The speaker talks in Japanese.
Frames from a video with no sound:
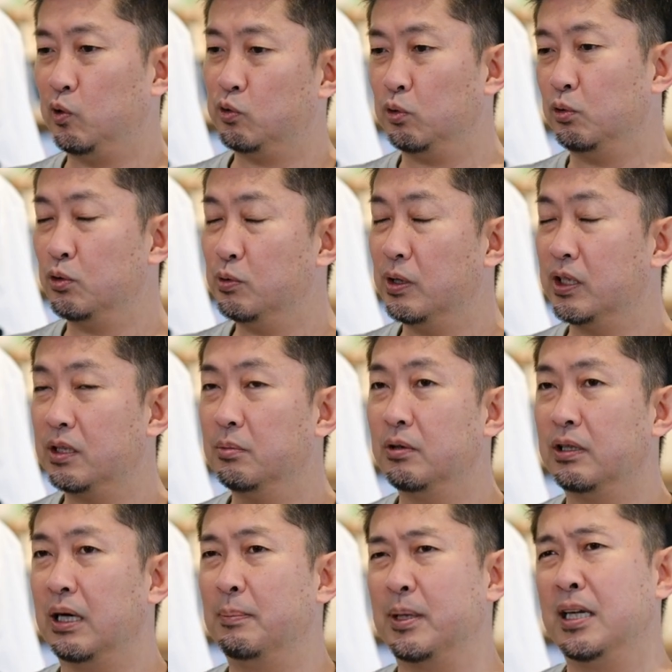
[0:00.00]
そう言われて
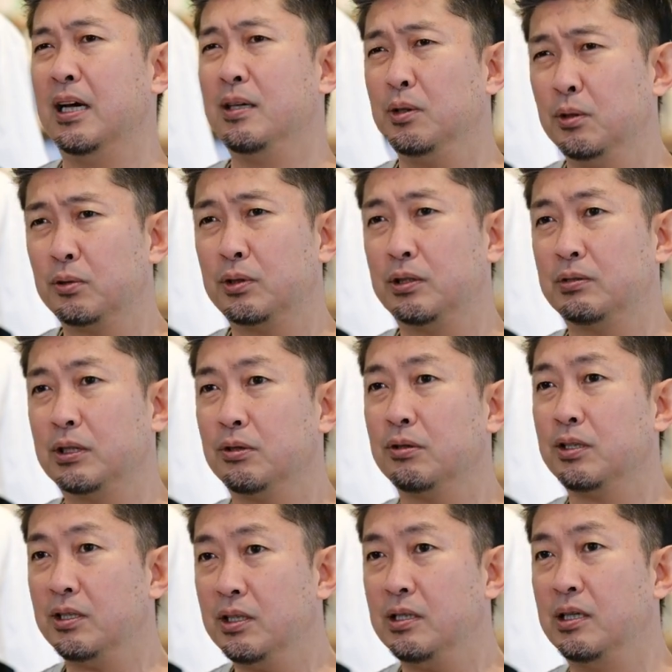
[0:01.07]
もあんまりないよって言った
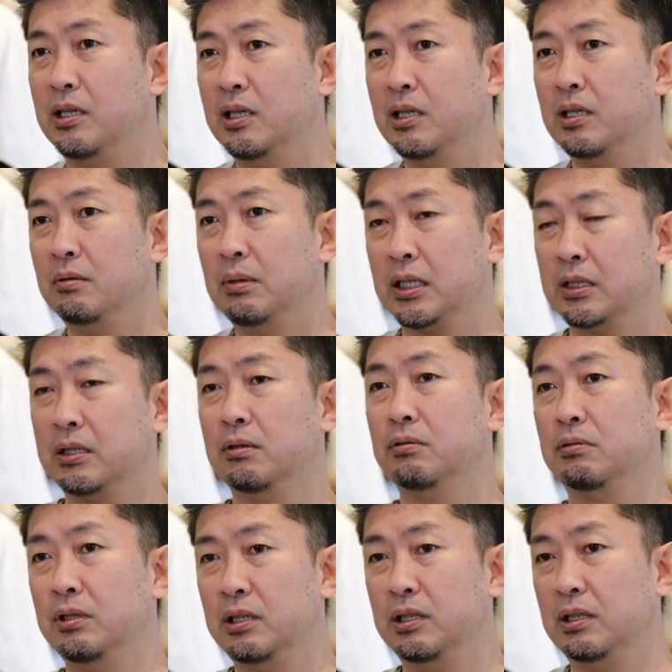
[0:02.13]
時に、まあ、言ったよ
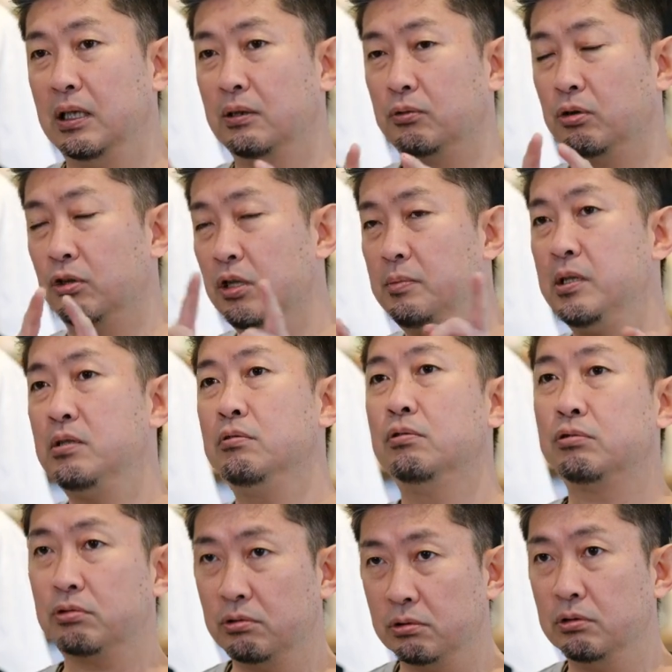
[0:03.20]
うにトリミング
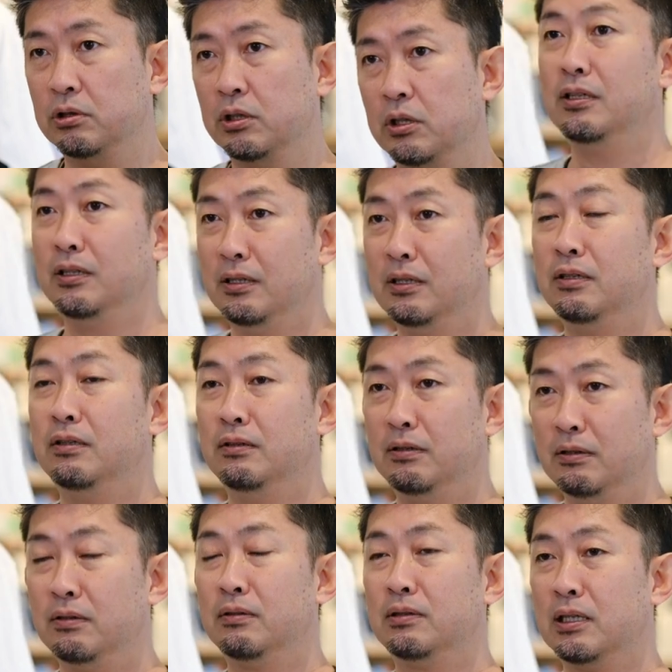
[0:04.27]
をする
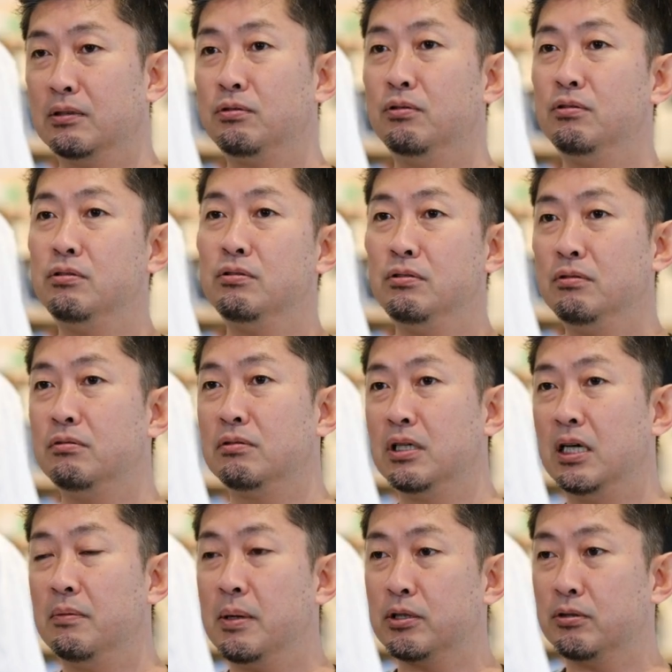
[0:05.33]
だそういうよう
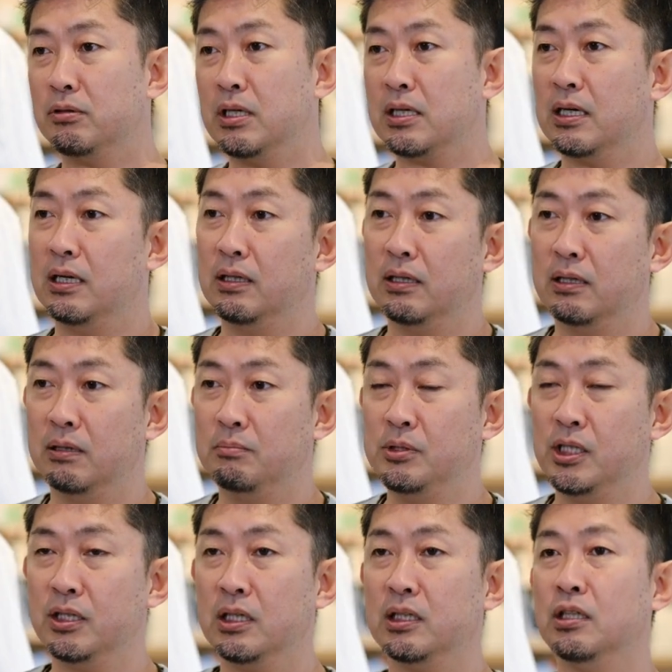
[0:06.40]
なまあ、ちょっとなんか
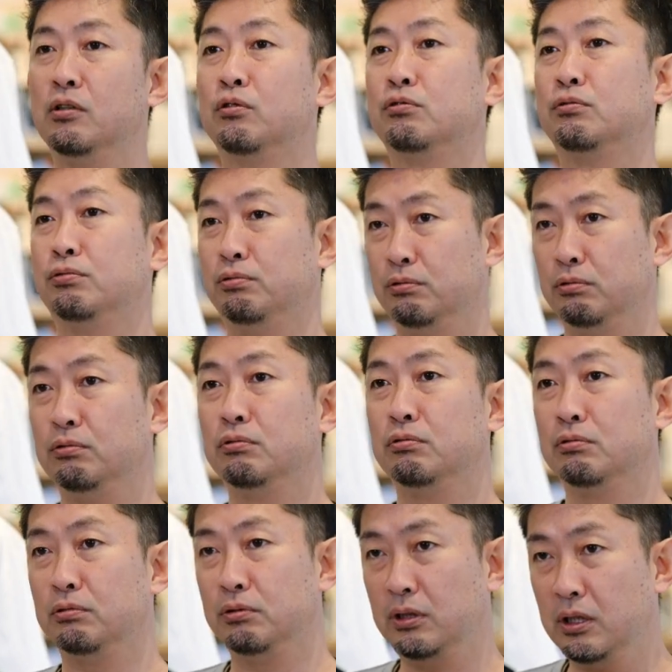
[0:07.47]
見せ方の工
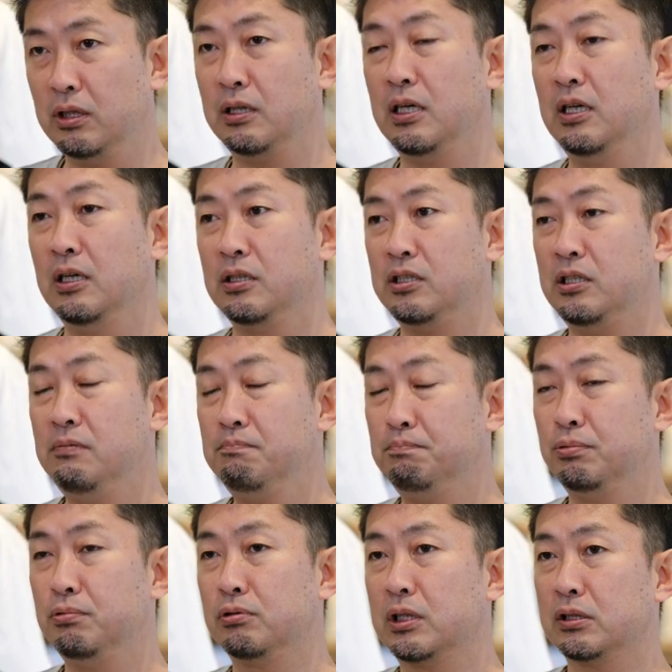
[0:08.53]
夫で
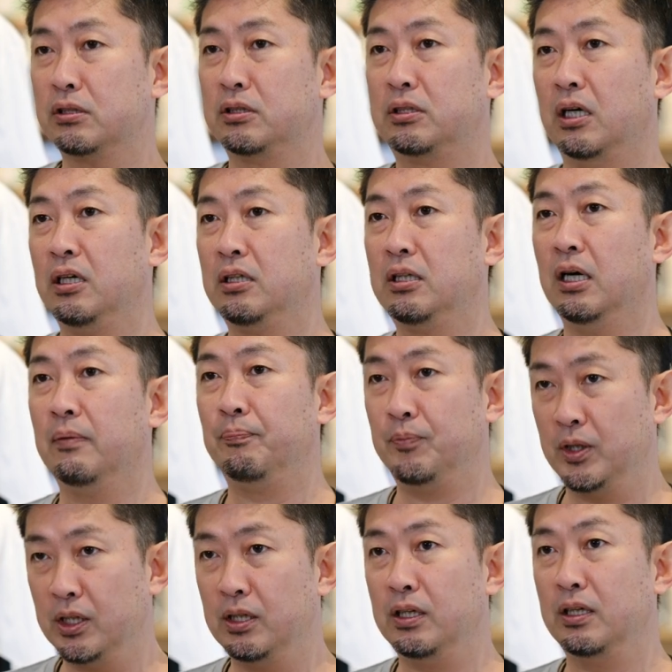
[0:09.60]
シンプルかつ大胆
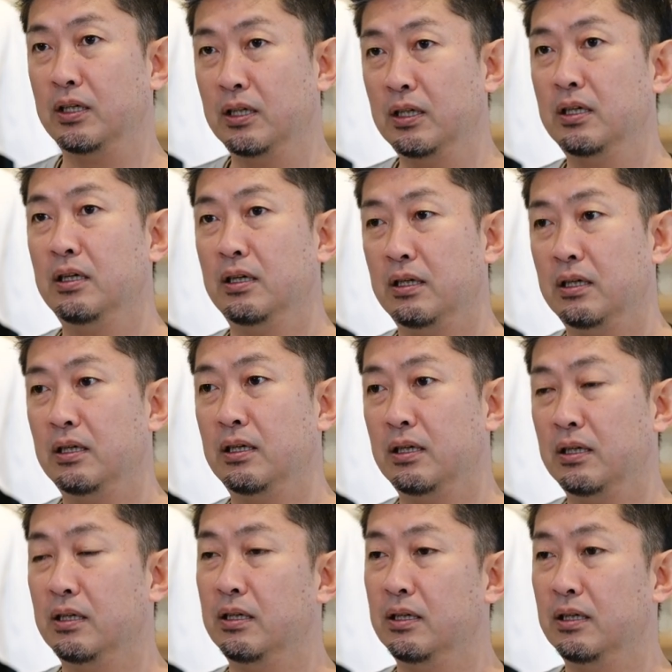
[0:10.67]
に、
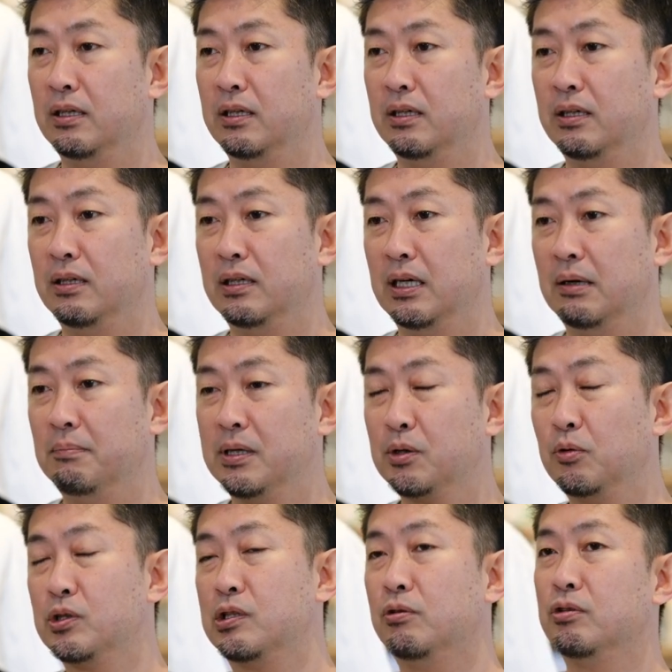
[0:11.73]
えー、あんまり
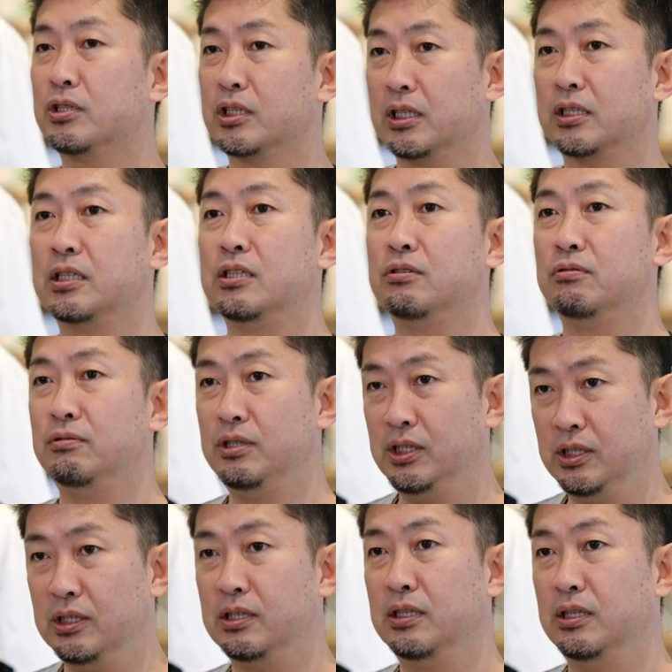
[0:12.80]
ごちゃごちゃさせず
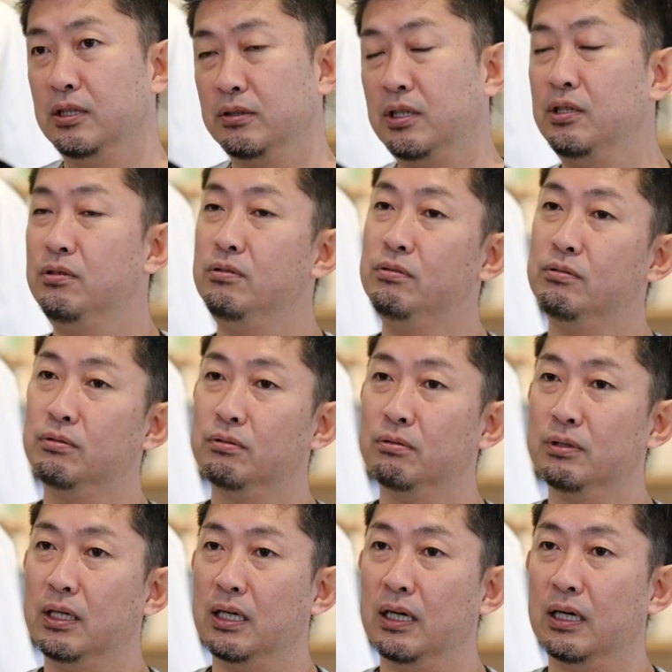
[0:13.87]
にっていうこ
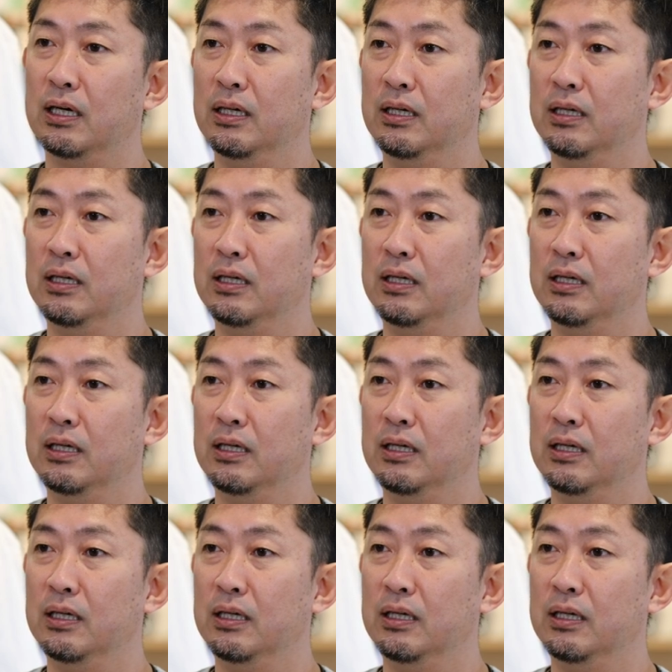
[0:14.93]
とが